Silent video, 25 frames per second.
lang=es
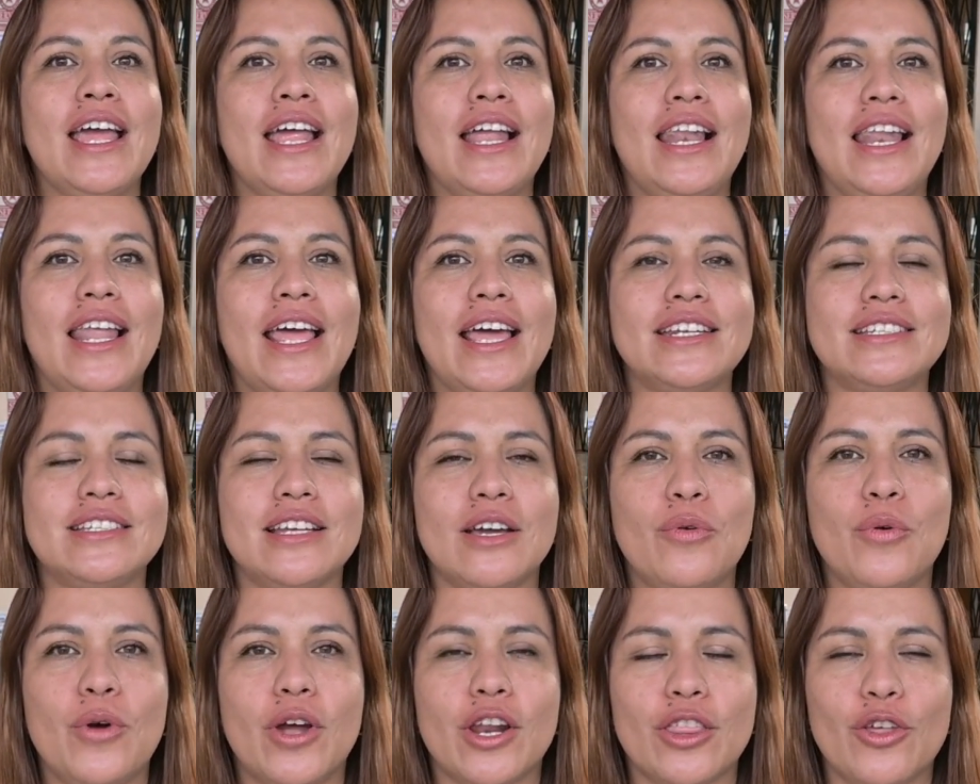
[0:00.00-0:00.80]
Les
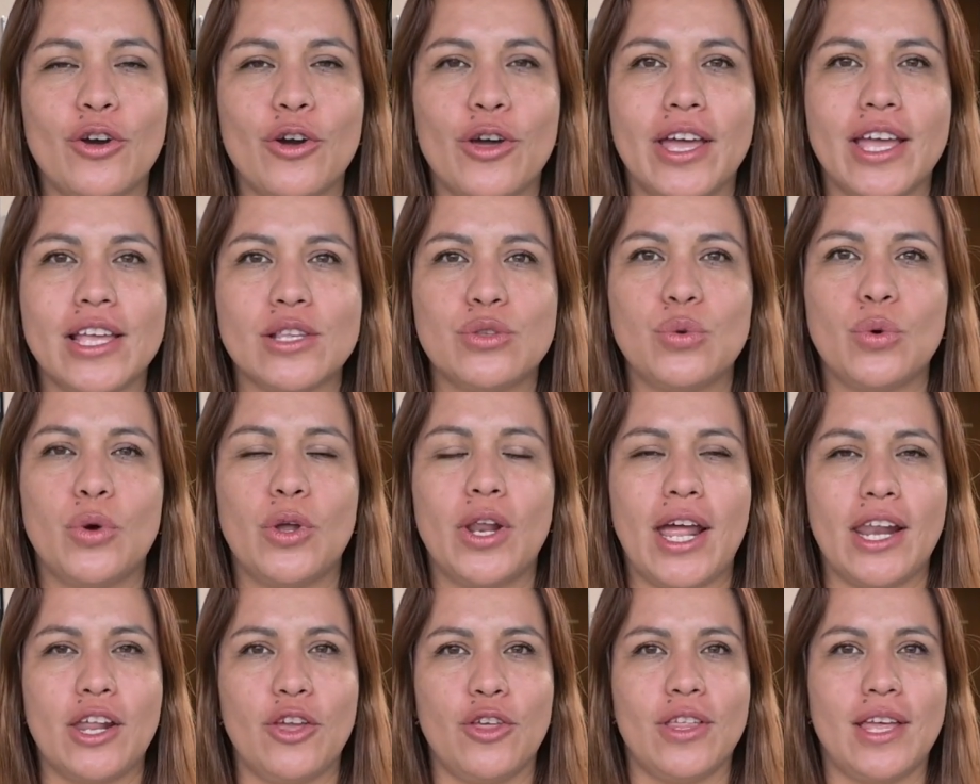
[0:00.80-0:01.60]
recuerdo que su
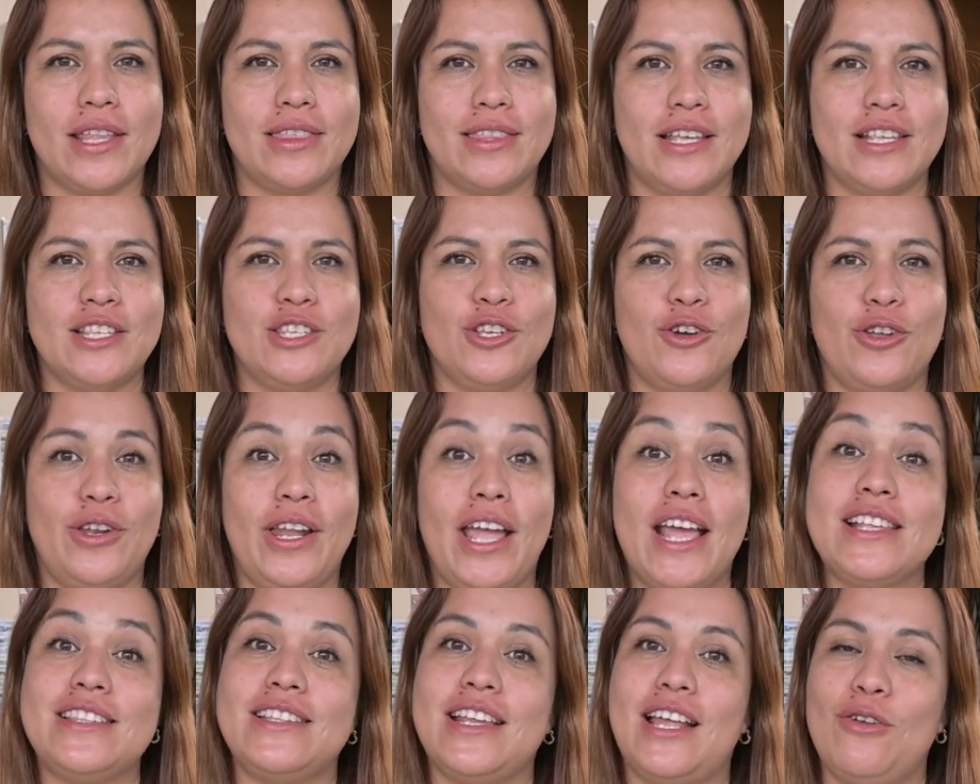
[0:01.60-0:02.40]
horario de atención
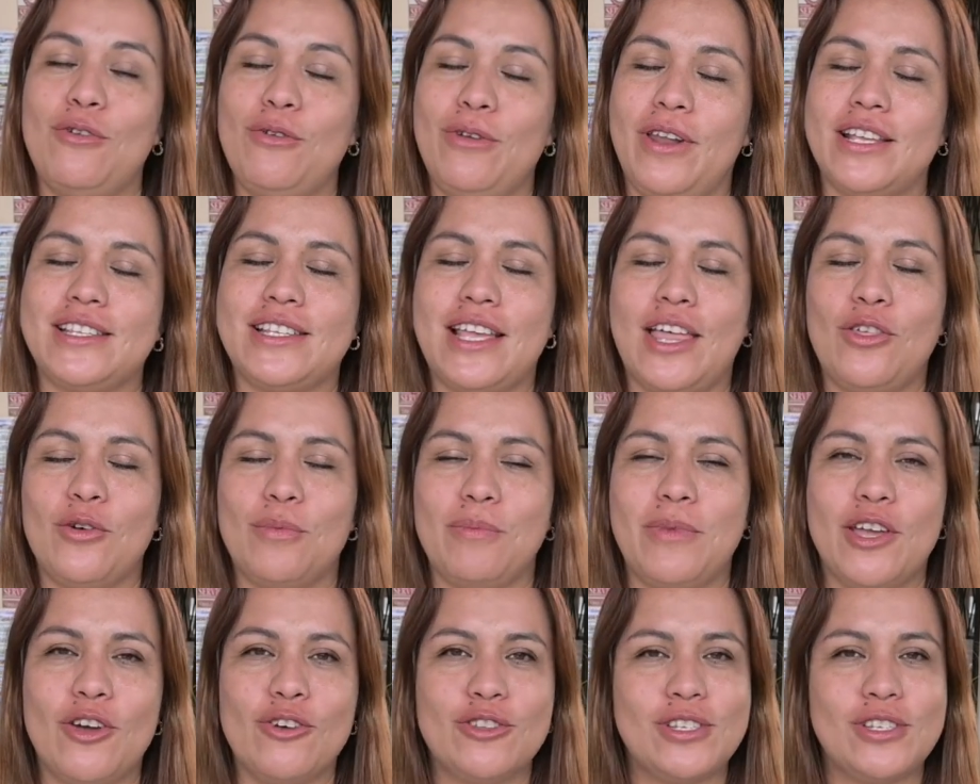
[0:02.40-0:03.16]
es de lunes a domingo,